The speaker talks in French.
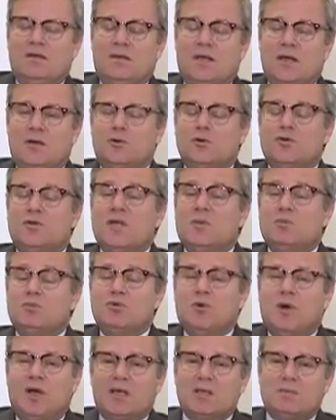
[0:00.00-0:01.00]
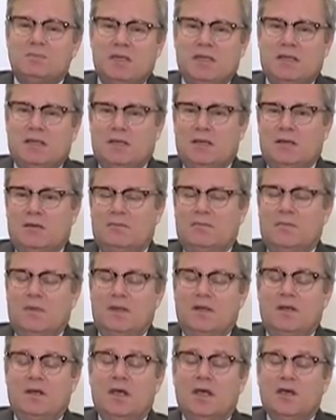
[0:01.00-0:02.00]
D'écouter pour expliquer.
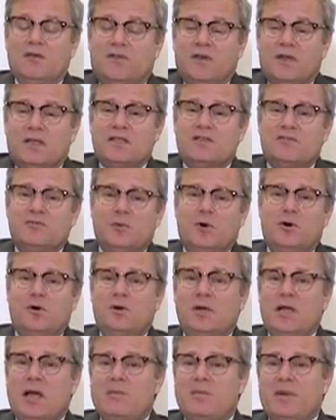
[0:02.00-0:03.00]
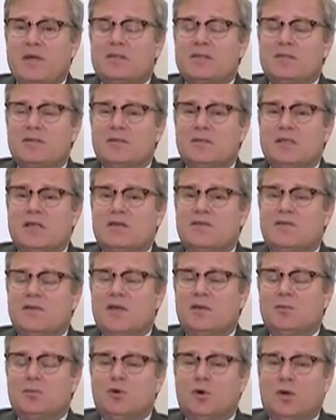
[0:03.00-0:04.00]
Effectivement, la personne qui
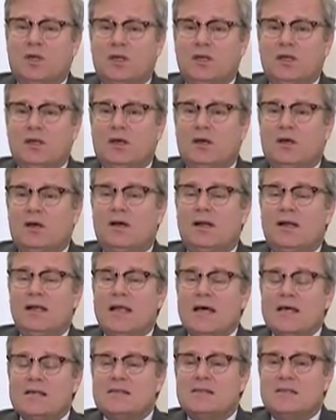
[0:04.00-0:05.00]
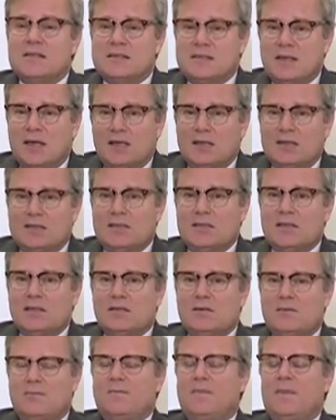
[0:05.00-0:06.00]
vient de mourir laisse des
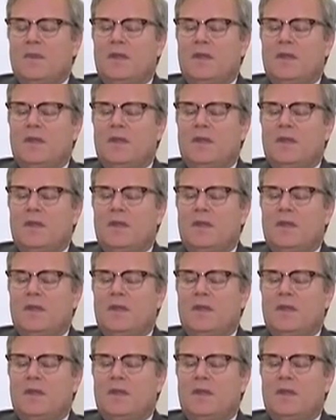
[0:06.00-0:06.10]
héritiers.